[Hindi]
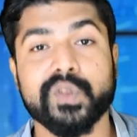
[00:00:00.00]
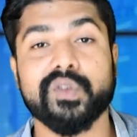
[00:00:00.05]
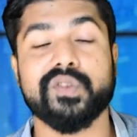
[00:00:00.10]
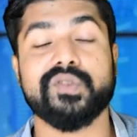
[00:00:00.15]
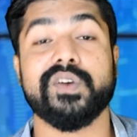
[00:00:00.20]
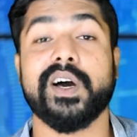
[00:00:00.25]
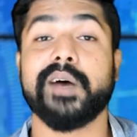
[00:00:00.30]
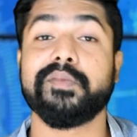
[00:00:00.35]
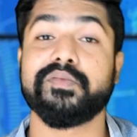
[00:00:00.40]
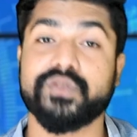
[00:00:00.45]

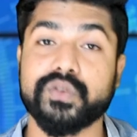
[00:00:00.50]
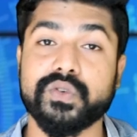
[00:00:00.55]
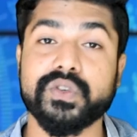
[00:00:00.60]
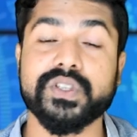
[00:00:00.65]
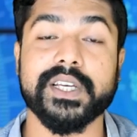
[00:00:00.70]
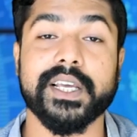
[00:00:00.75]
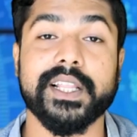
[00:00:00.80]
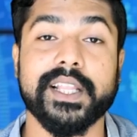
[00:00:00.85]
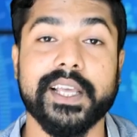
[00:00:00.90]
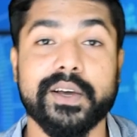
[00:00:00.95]
दोस्तों आप
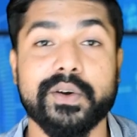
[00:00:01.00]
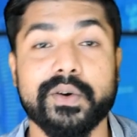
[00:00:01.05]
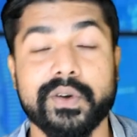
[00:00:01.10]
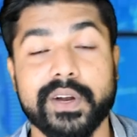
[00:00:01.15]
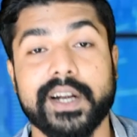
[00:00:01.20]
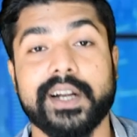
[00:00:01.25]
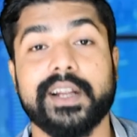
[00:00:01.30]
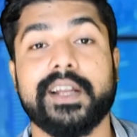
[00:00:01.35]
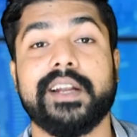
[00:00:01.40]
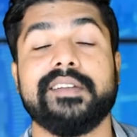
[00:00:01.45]
सोच के देखो
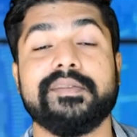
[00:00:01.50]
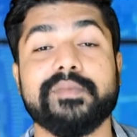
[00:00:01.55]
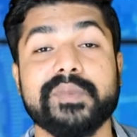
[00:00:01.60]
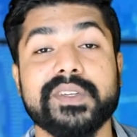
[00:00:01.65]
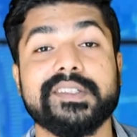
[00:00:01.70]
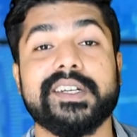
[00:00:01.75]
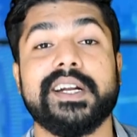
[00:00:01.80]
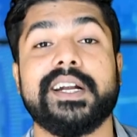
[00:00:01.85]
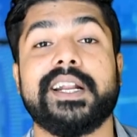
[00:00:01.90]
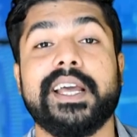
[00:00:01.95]
कि
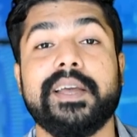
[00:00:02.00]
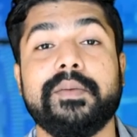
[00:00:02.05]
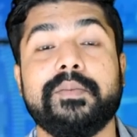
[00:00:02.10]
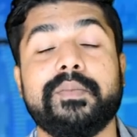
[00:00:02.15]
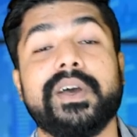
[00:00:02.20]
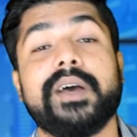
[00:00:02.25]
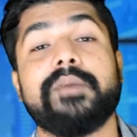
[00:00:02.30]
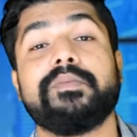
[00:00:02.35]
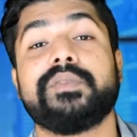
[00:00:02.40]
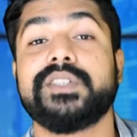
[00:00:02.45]
क्रिसमस के
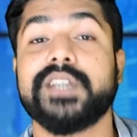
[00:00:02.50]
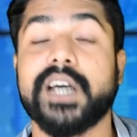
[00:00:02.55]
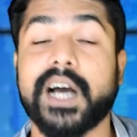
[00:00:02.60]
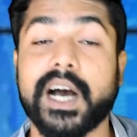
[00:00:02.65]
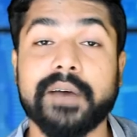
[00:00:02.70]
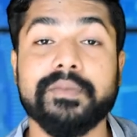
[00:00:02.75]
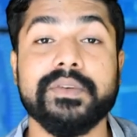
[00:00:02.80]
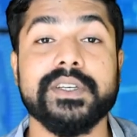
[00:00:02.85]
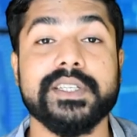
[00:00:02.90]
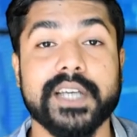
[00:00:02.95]
टाइम पे आप
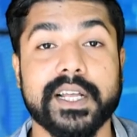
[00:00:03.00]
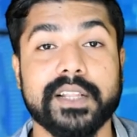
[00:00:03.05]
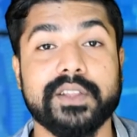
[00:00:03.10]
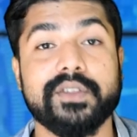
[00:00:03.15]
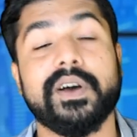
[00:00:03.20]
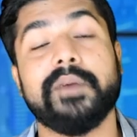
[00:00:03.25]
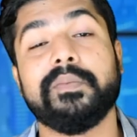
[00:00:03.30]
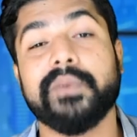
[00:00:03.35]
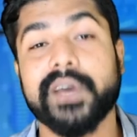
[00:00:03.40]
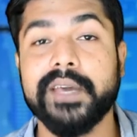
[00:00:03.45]
जहां भी
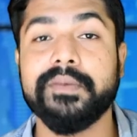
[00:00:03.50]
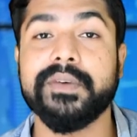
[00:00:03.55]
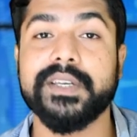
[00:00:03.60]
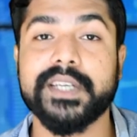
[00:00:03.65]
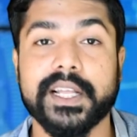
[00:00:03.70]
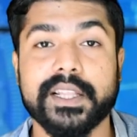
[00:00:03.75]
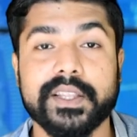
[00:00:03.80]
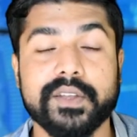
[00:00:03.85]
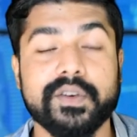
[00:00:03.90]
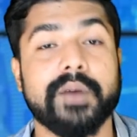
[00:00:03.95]
जाते हो आप कहीं
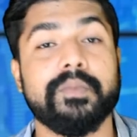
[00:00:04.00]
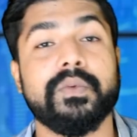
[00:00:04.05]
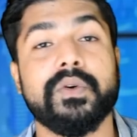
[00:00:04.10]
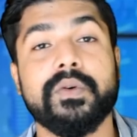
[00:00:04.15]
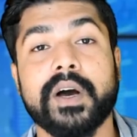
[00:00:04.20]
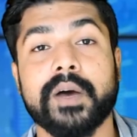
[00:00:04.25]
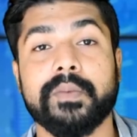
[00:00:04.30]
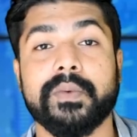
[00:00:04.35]
भी जाते हो आपको